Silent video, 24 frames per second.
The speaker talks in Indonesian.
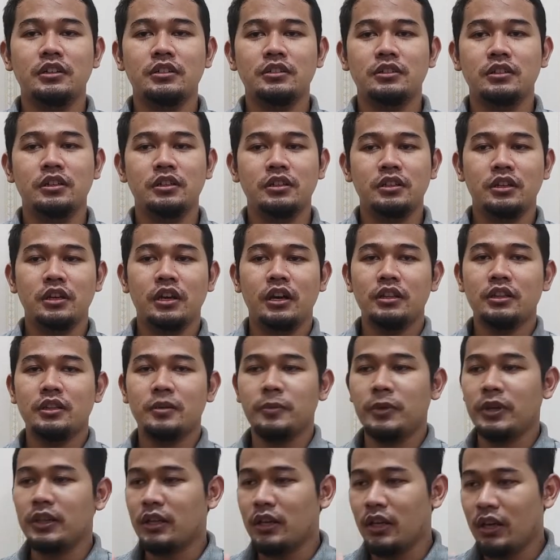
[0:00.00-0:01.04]
Di
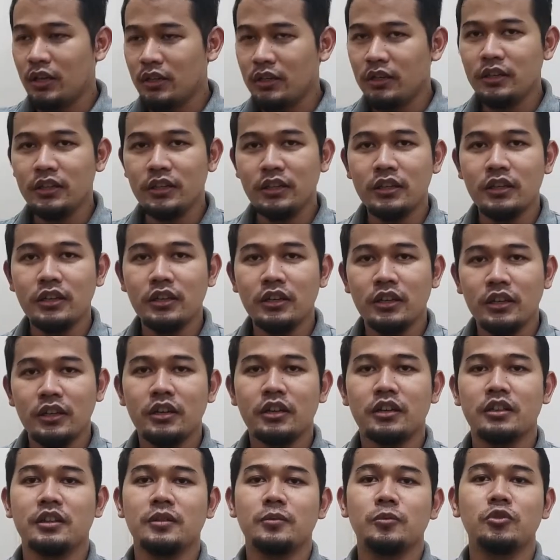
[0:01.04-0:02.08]
tempat A ini
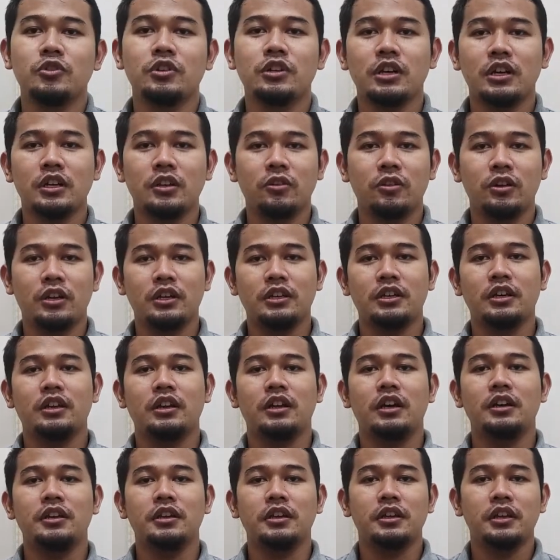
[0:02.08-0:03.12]
ketemu dengan orang yang
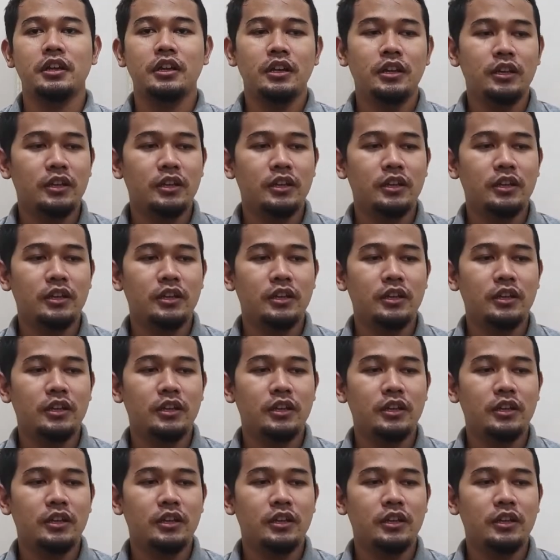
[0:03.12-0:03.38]
lain.